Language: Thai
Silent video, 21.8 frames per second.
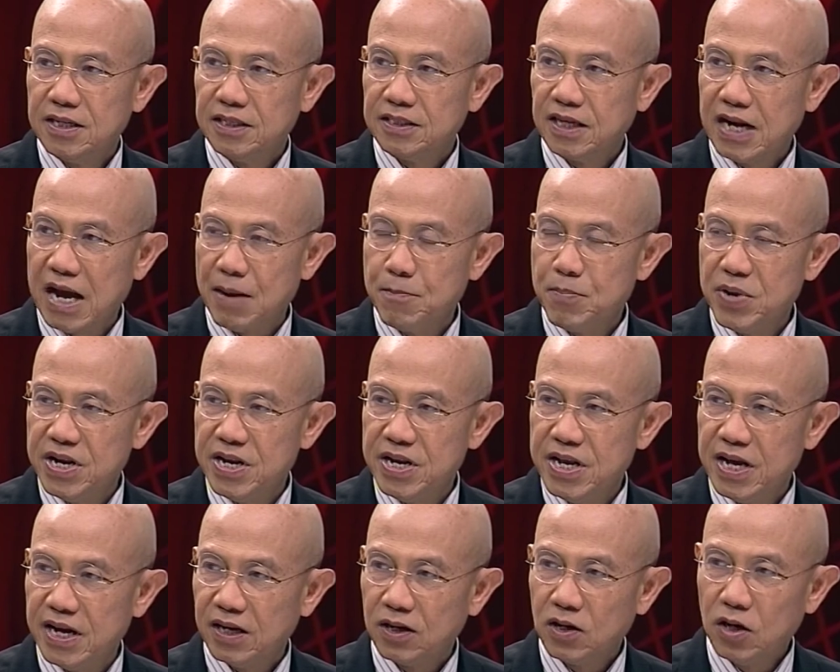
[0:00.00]
สนามบิน
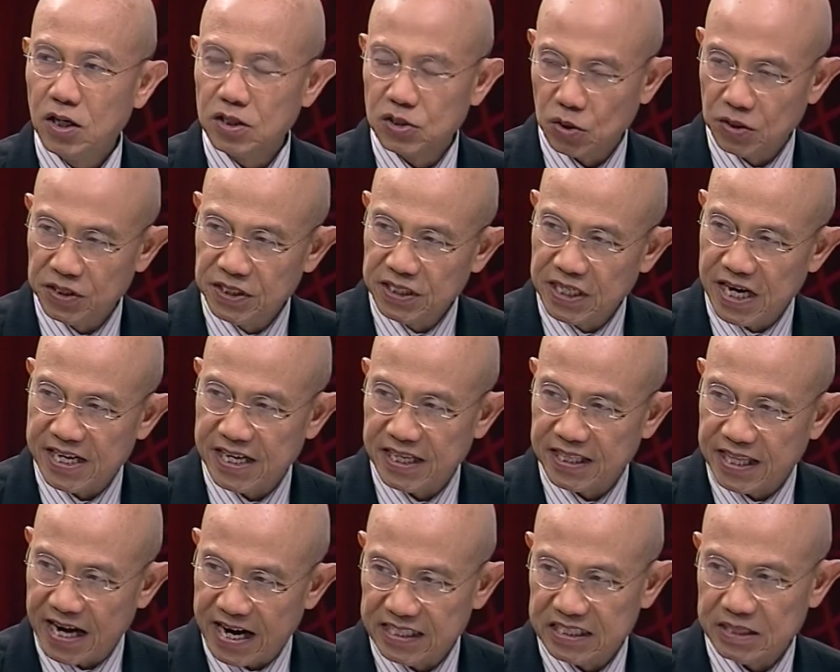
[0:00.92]
เนี่ยก็สนใจใน
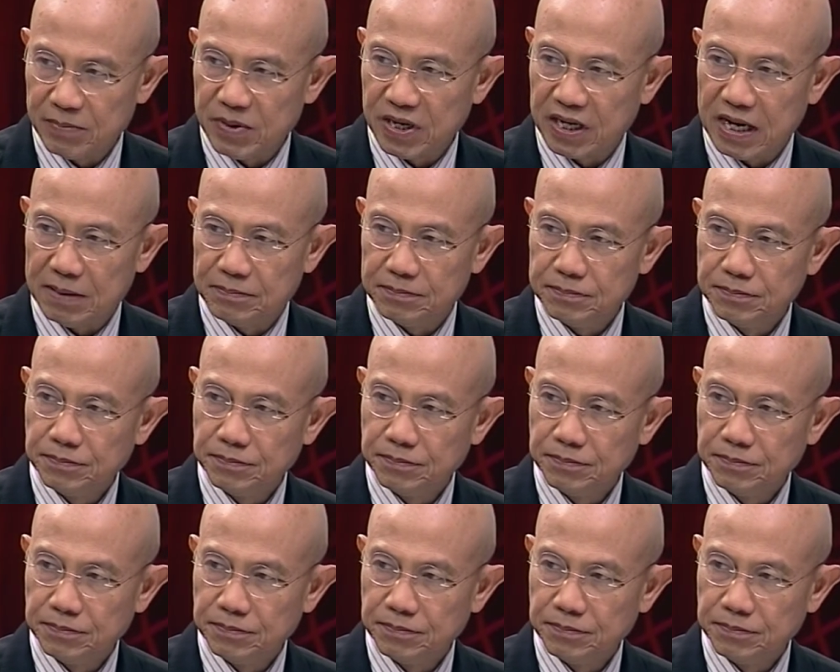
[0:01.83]
ไทยใช่ไหมครับ